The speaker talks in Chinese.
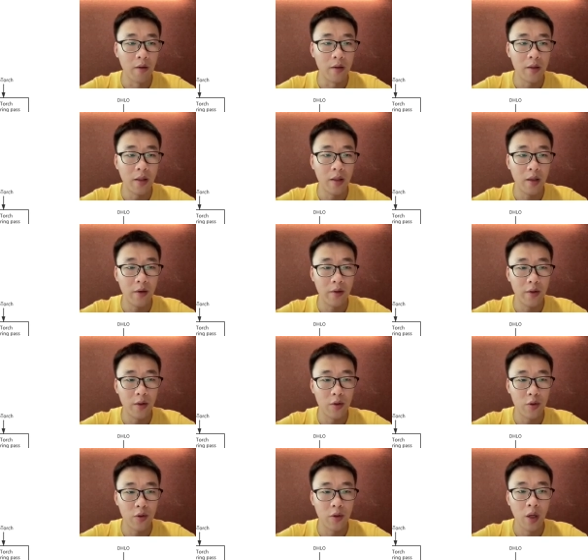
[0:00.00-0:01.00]
第一个问题
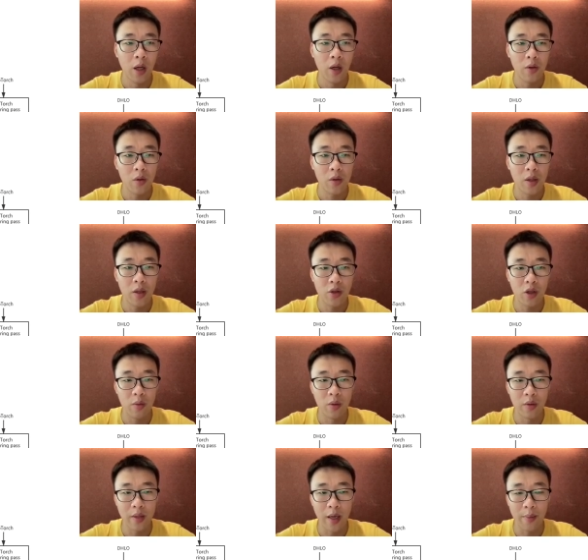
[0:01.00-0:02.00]
就是动态
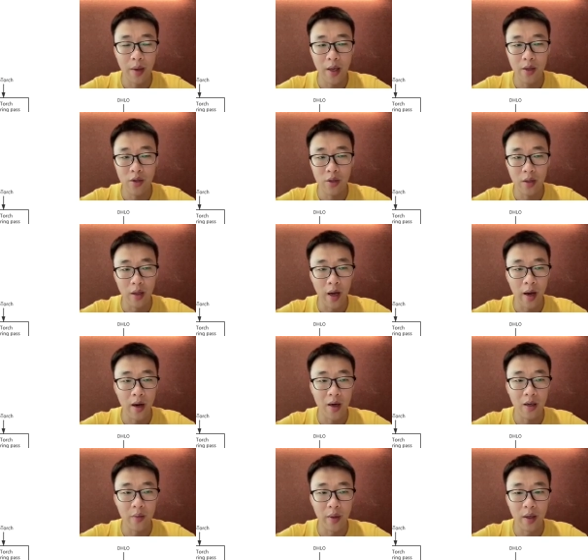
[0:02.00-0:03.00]
shape 在编译器的
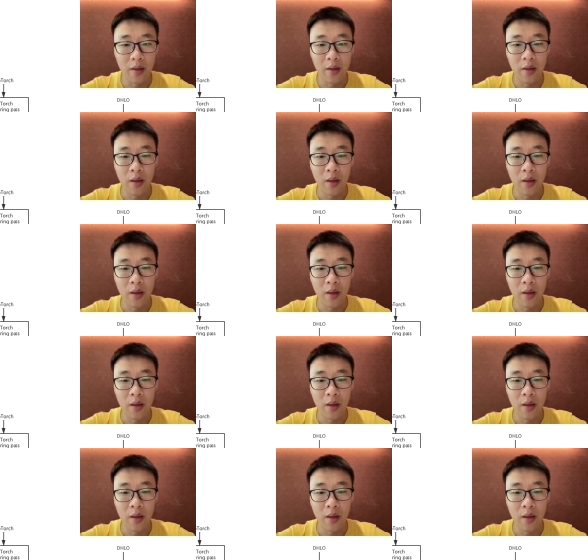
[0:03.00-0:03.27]
IR 里面